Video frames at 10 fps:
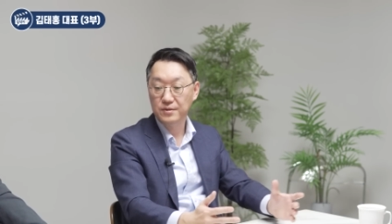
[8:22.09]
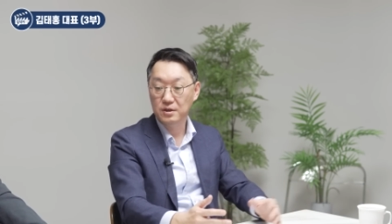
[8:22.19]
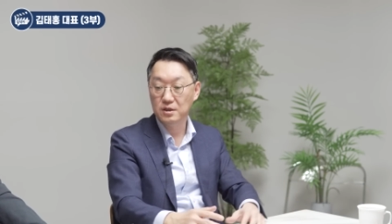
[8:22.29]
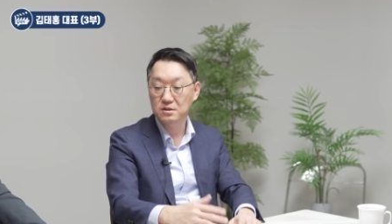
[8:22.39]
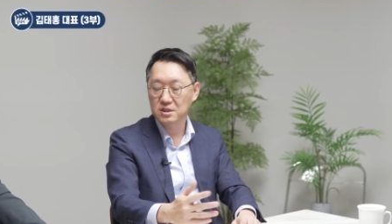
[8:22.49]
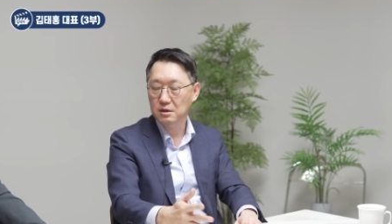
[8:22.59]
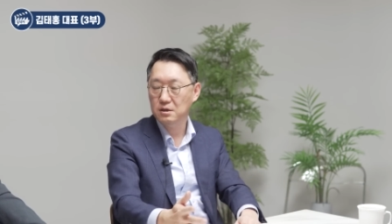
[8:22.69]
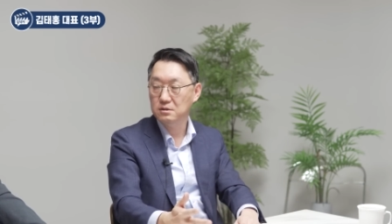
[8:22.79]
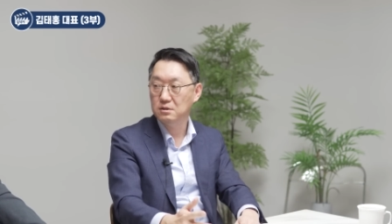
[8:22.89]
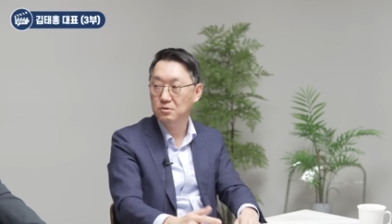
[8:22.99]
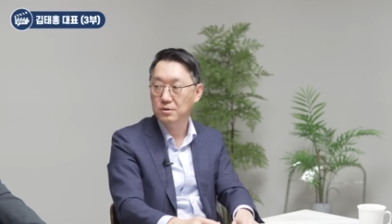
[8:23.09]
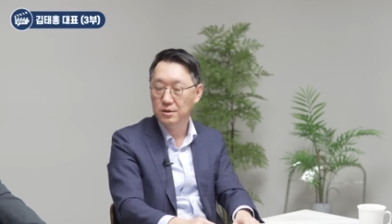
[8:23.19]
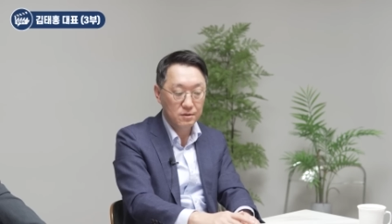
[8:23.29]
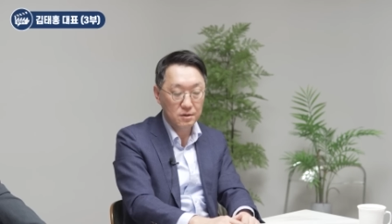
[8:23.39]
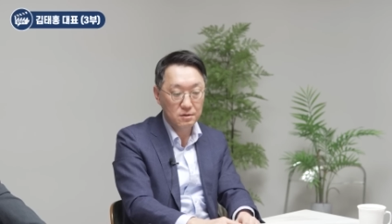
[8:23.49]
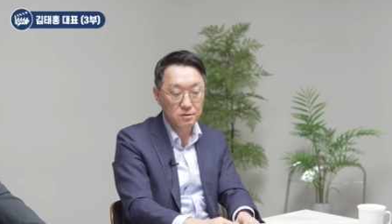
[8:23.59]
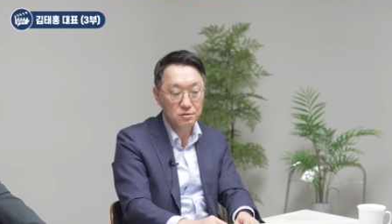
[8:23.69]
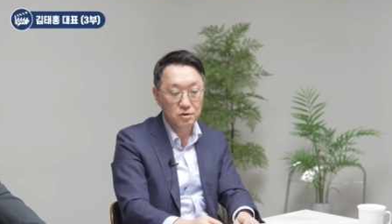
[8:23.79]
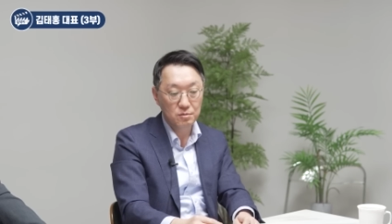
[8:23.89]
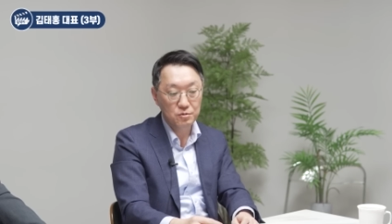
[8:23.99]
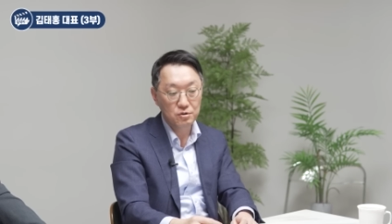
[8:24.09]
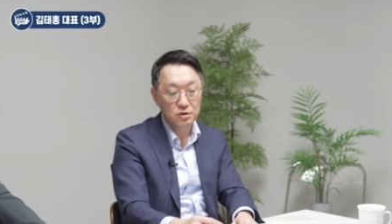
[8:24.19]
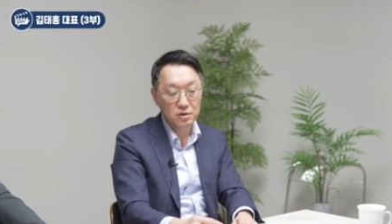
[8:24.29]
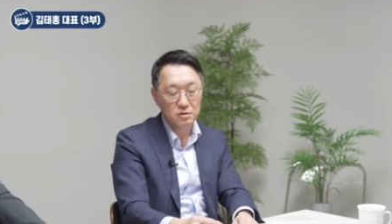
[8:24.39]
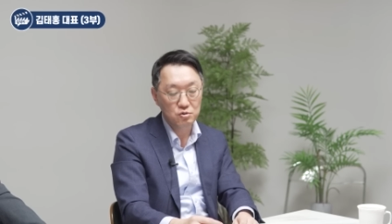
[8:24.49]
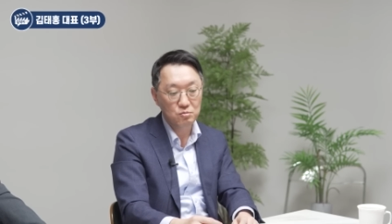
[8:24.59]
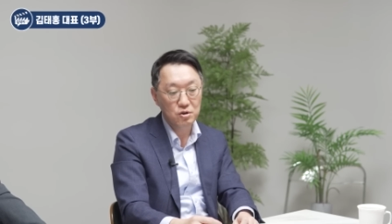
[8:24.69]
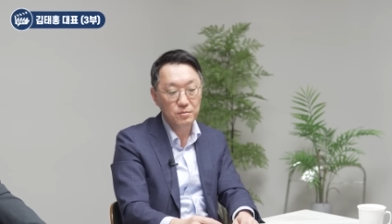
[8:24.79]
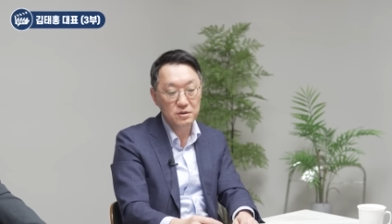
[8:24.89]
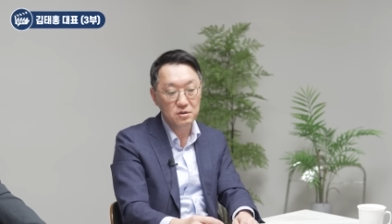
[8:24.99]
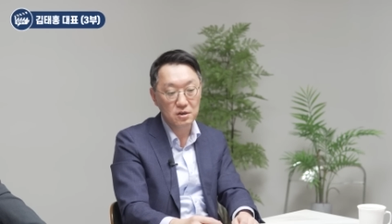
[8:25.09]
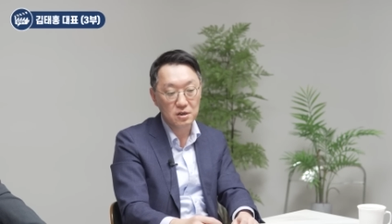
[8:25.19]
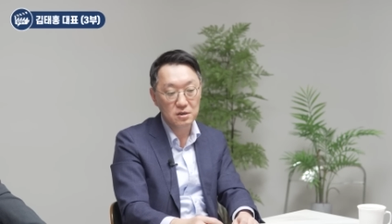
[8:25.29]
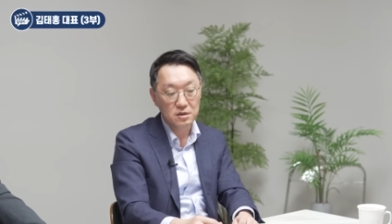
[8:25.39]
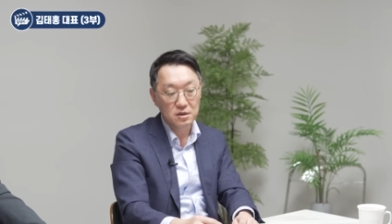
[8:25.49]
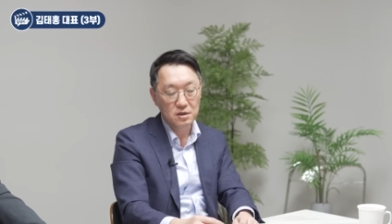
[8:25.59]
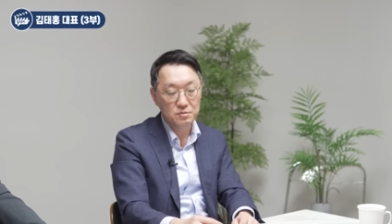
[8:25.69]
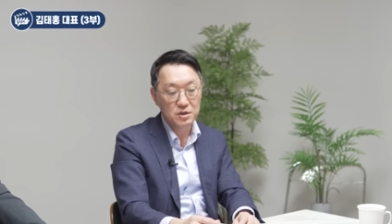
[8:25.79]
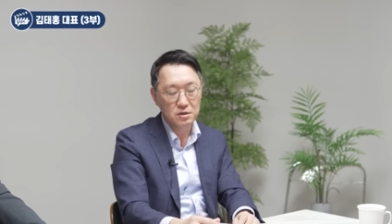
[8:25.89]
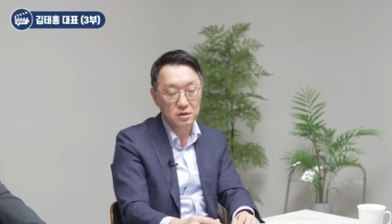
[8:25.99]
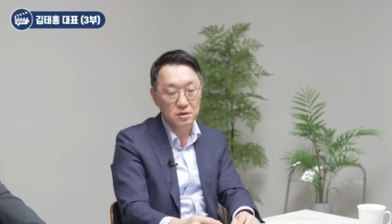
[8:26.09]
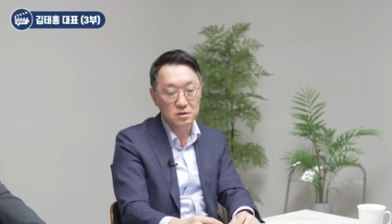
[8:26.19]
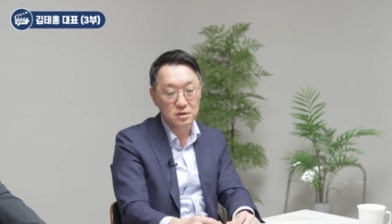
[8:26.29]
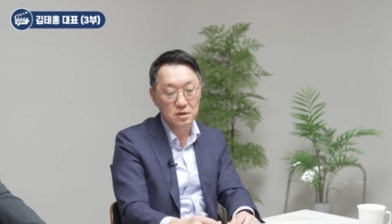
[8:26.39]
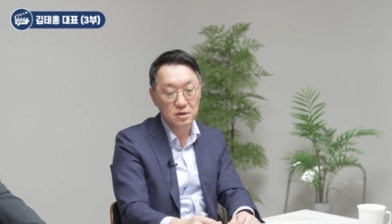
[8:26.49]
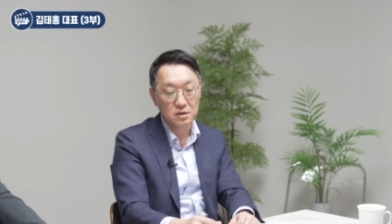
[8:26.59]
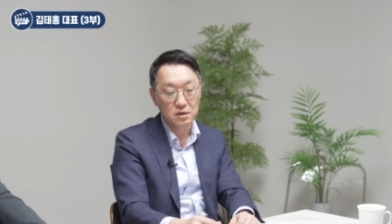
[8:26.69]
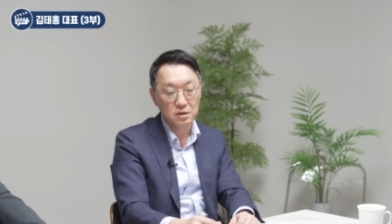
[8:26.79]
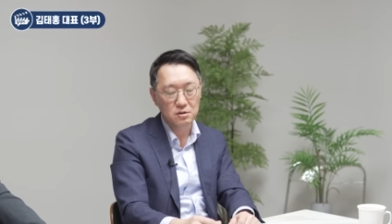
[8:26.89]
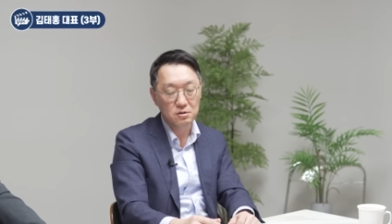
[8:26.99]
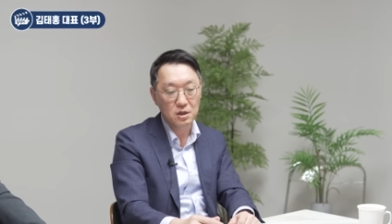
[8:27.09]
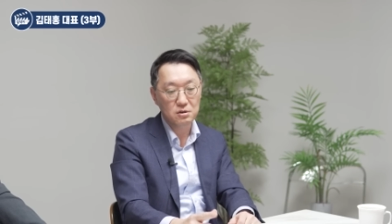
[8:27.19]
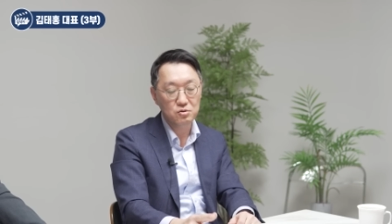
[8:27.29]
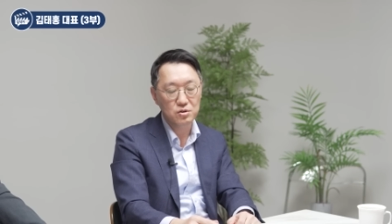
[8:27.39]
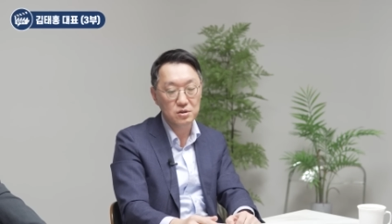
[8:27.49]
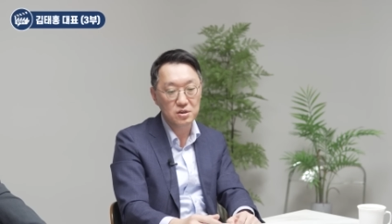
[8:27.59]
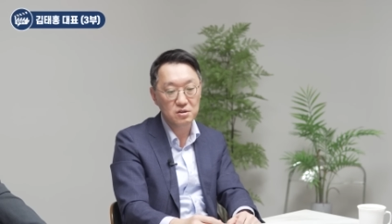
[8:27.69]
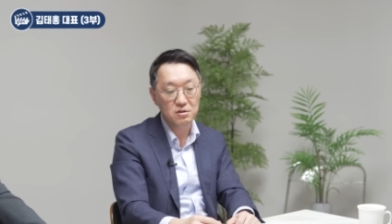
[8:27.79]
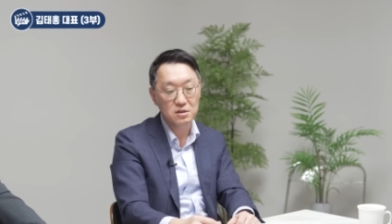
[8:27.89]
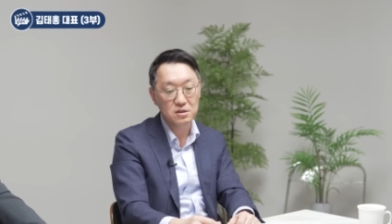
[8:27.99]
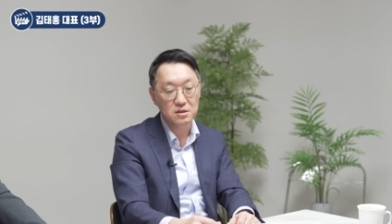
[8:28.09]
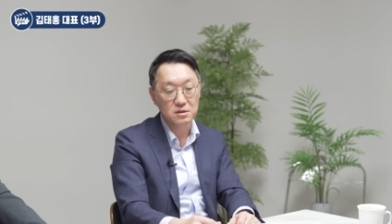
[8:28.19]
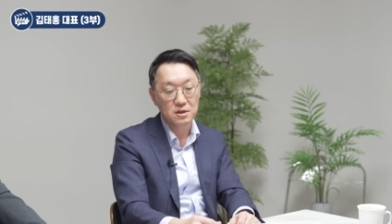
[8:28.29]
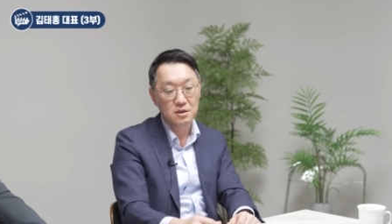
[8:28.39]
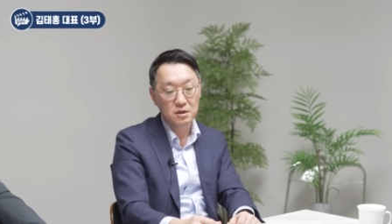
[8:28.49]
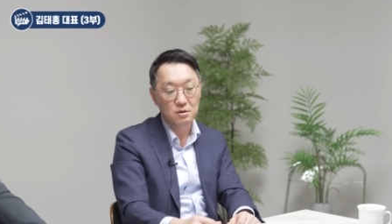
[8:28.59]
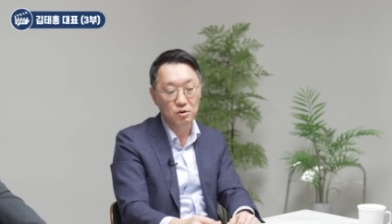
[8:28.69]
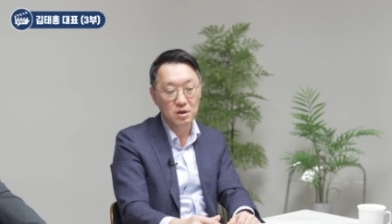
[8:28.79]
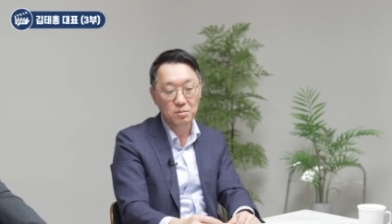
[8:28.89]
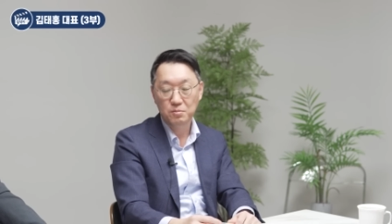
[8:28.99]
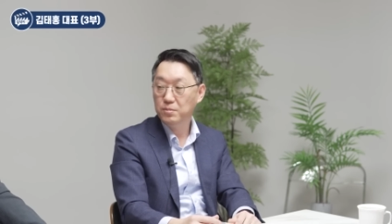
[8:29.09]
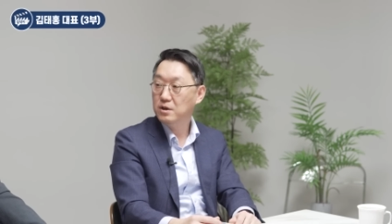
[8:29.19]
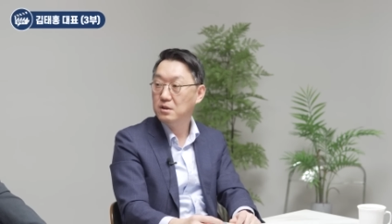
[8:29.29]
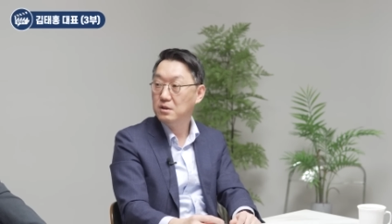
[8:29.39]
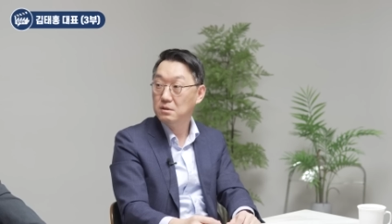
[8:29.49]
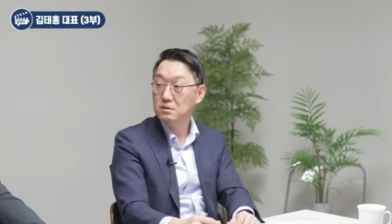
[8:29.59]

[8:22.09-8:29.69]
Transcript: 이익은 잘 내는데도. 근데 그런 기업들이 충분히 빠지니까 갑자기 이제 이런 테크 주식을 싫어하는 어, 워렌 버펫이